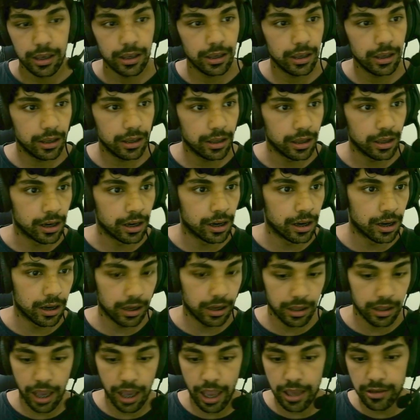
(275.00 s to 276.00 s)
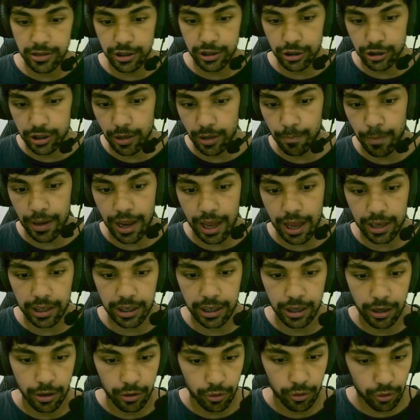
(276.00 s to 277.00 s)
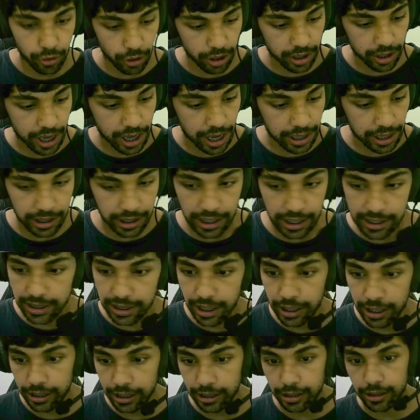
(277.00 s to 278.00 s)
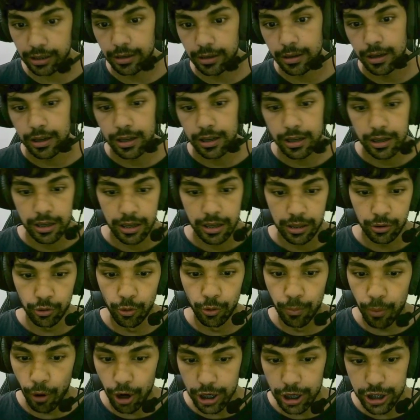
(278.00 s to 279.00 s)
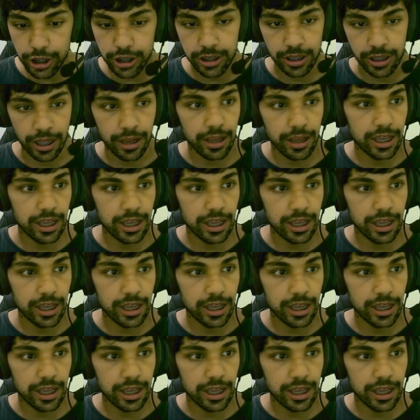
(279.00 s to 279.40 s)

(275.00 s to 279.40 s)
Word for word: Uh, e aí, se você pegar aqui, colocar aqui esse link do bot, né?